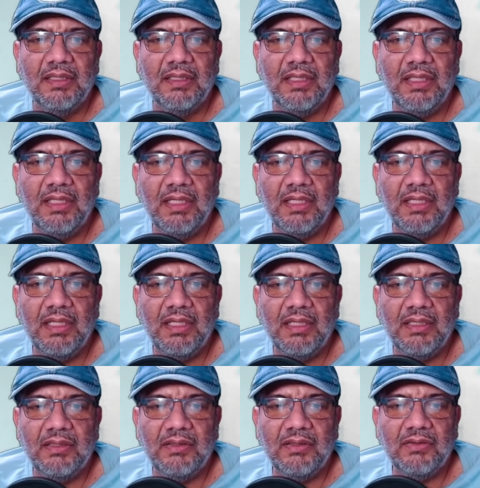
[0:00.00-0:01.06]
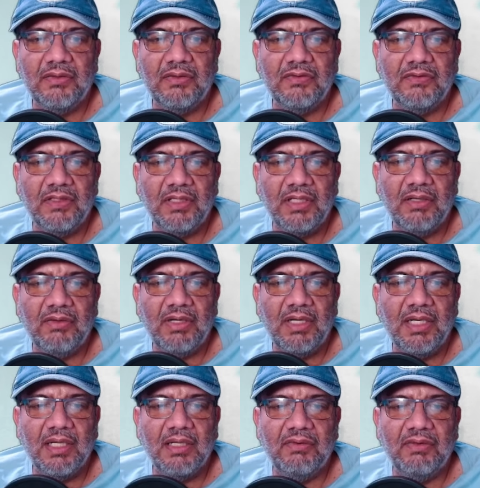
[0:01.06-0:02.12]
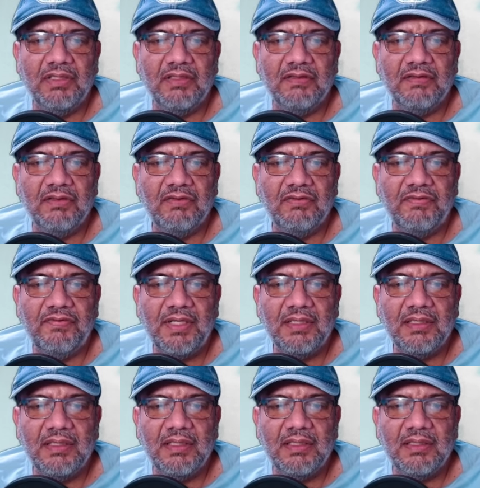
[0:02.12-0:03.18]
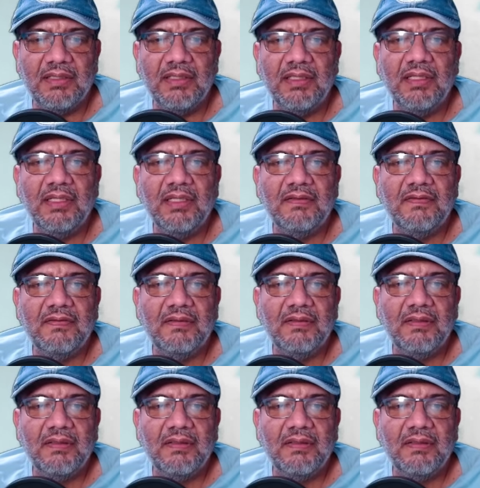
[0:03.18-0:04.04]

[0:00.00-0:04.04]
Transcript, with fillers: Eh, entonces creo que la que nos está haciendo falta es